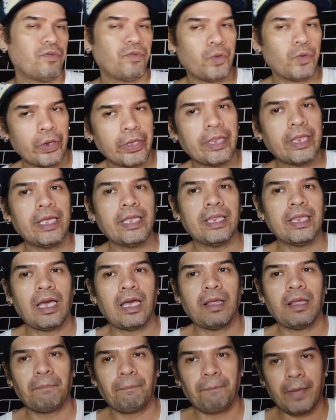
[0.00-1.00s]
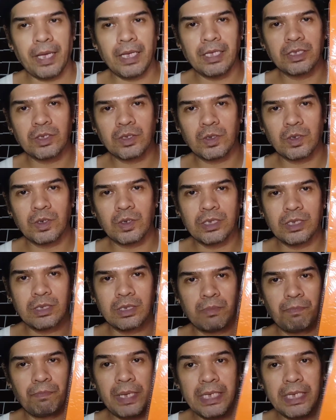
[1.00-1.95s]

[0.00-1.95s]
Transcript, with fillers: 49 pesos.